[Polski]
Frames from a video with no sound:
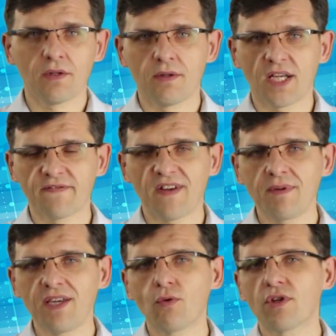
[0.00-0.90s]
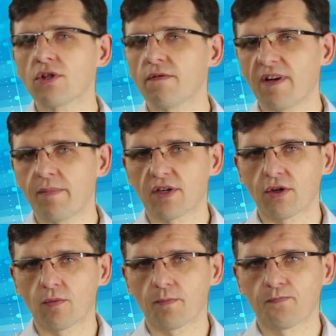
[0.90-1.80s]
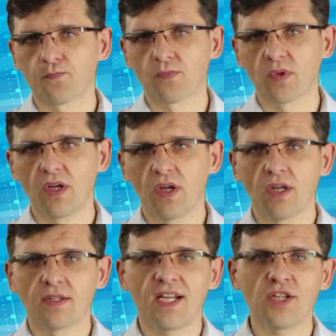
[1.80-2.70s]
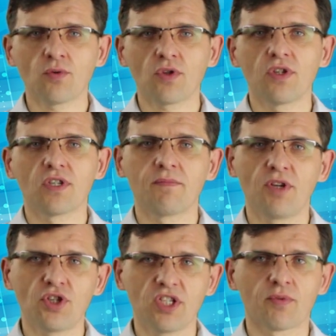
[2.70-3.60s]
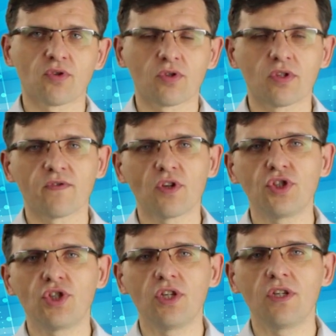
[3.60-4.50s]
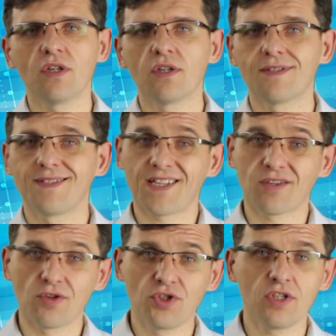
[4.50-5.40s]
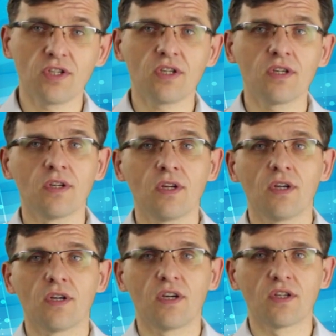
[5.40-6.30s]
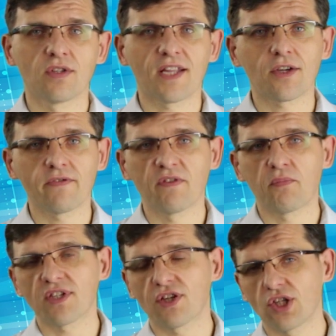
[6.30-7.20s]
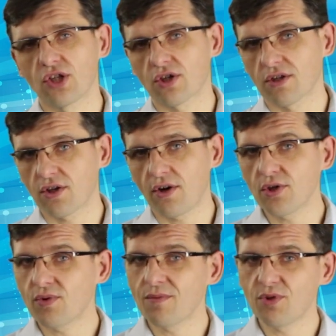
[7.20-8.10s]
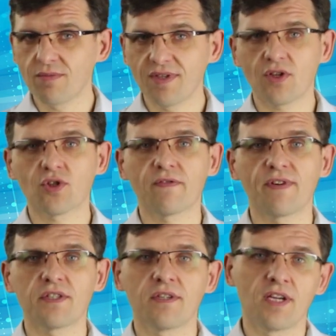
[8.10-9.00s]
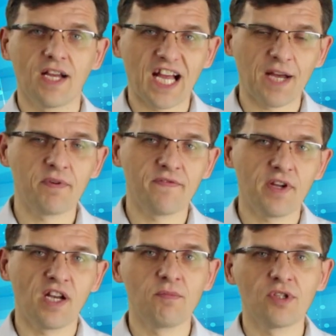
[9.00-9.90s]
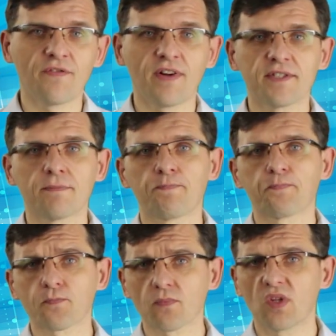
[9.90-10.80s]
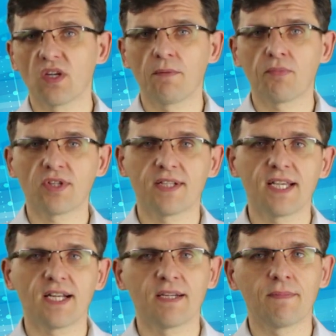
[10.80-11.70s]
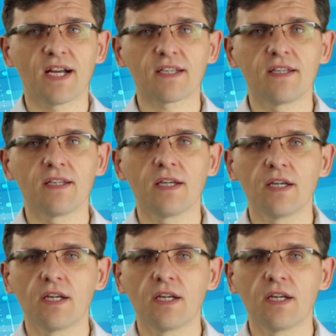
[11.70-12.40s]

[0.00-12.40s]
Nazywamy je ukrytą fabryką. Należą do nich zmniejszenie produktywności, nadgodziny, y, dodatkowe wyposażenie do kontroli, które musimy stosować, aby wyeliminować y, potencjalne braki,